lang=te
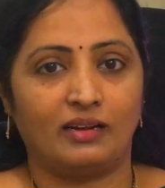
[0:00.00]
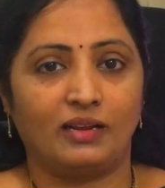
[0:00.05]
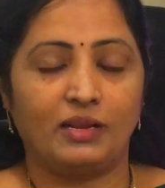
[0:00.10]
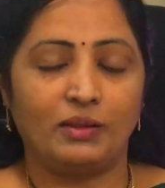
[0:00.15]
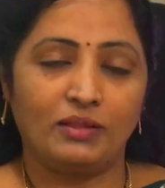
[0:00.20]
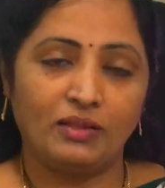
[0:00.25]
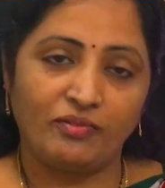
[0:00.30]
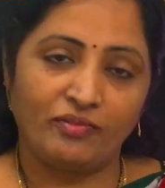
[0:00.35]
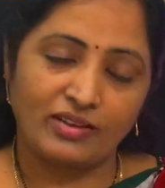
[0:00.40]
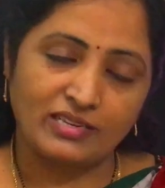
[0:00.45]

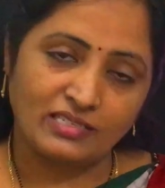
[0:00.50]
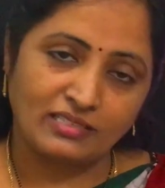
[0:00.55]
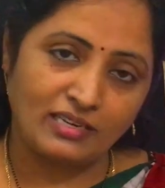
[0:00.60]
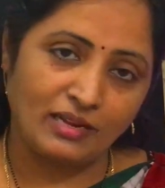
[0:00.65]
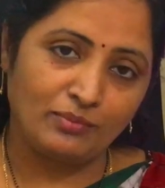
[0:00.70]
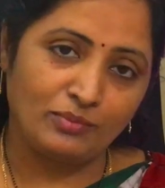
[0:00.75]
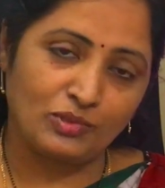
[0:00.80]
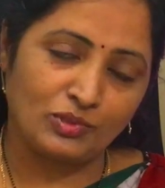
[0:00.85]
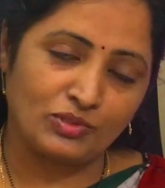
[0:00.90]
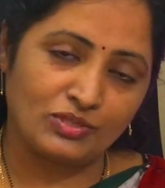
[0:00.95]
ఇది ఫస్ట్
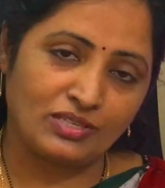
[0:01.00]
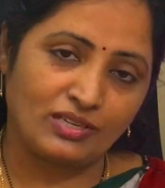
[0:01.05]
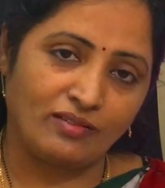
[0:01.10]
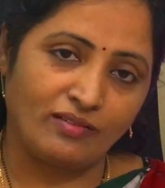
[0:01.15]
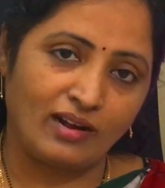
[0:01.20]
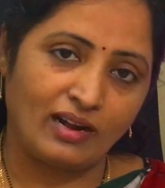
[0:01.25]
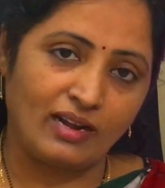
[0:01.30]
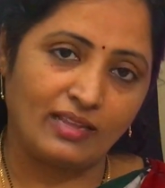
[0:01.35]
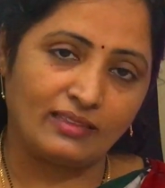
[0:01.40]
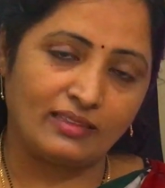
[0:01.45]
టైం చూస్తున్న
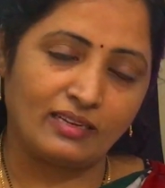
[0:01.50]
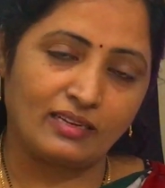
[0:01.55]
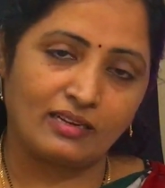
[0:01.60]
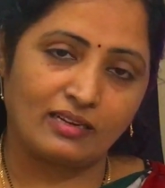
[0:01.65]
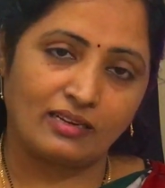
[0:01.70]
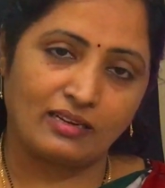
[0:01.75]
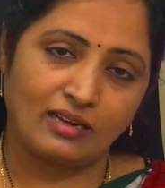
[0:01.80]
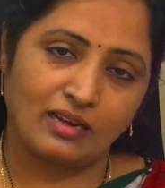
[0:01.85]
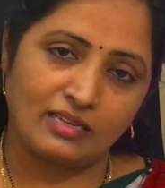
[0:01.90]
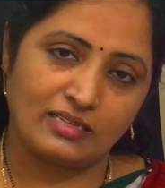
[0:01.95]
వాళ్ళైతే
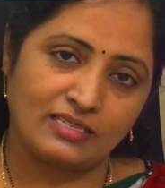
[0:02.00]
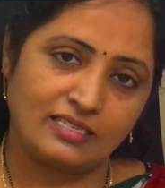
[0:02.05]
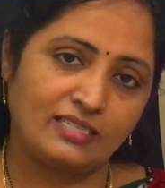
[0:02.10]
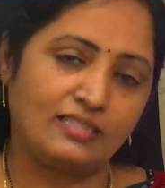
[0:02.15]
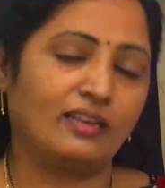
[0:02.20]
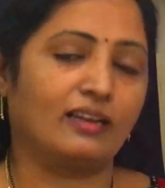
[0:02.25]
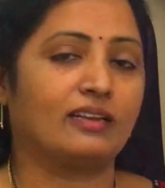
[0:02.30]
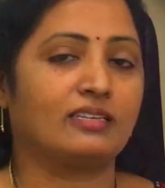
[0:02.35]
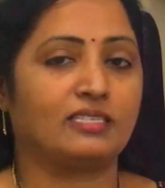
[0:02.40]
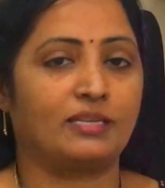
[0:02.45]

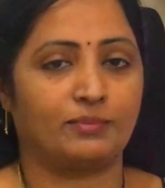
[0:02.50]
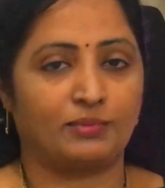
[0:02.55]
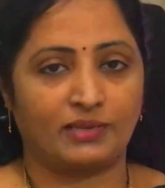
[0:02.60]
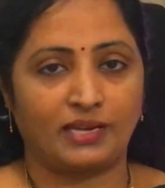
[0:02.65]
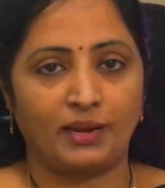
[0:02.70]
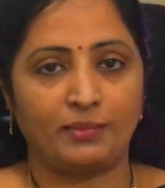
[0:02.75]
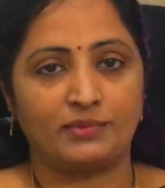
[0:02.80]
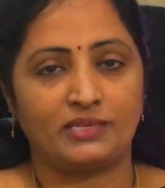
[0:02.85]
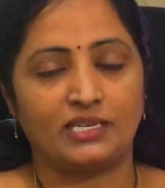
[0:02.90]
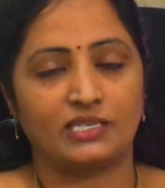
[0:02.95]
ఖచ్చితంగా
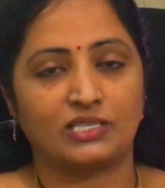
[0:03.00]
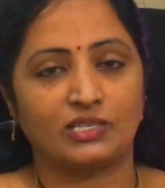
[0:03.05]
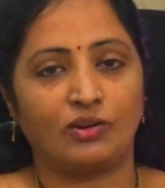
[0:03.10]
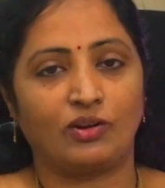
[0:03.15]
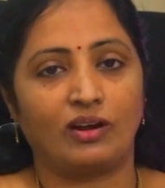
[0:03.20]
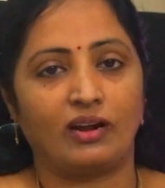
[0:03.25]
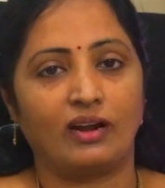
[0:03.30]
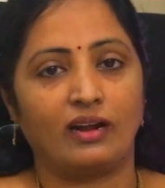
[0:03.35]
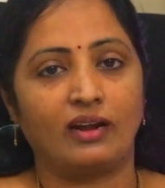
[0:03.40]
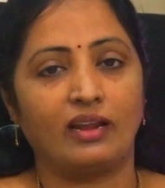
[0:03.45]
సబ్స్క్రైబ్
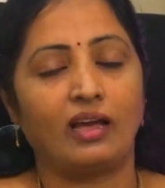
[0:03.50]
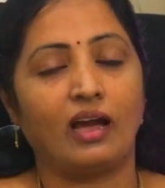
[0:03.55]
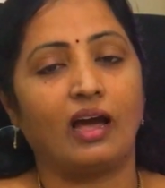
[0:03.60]
చేసుకోవాలండి